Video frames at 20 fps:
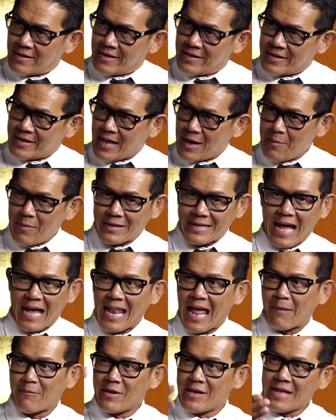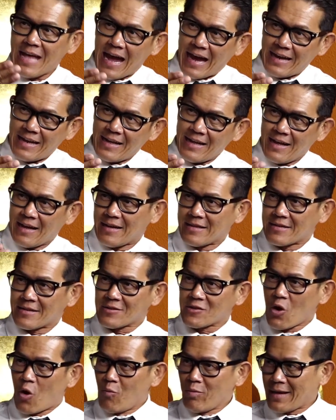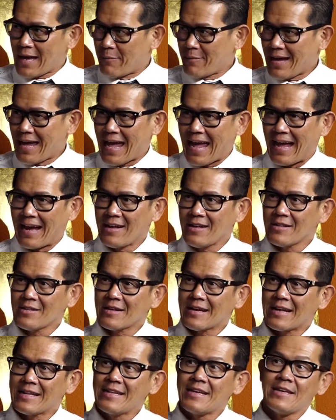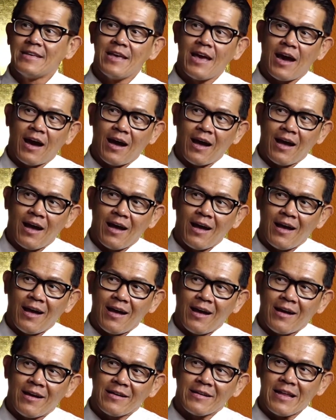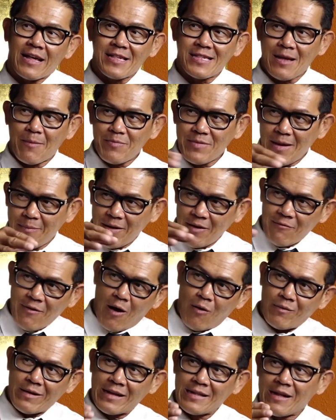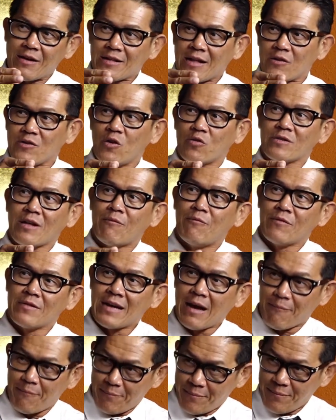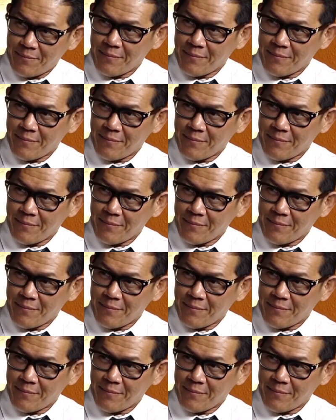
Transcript: Nếu mà người ta làm như vậy đó, sẽ tốn kém cái hãng cái thì giờ để sắp xếp cái vòng để người ta thảo vô thăm gặp.